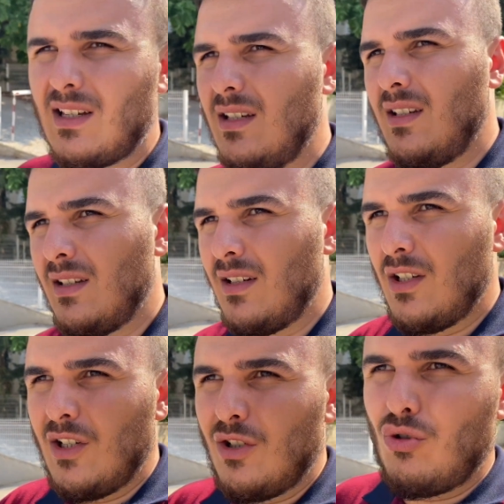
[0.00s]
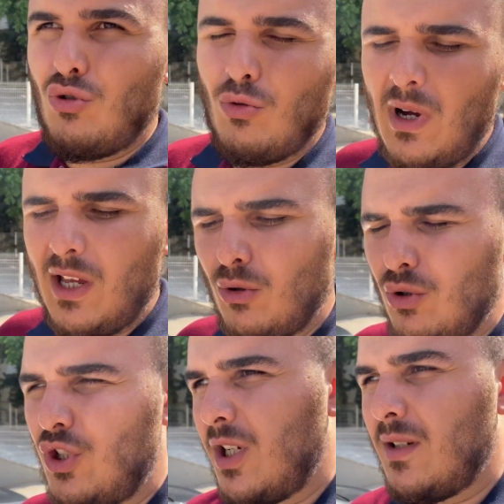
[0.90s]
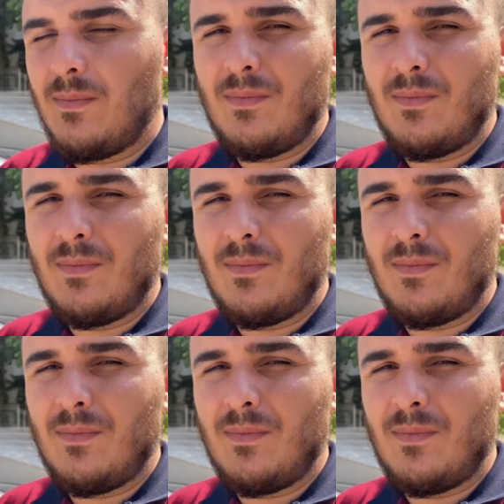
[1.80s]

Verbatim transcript: И думаю, лучше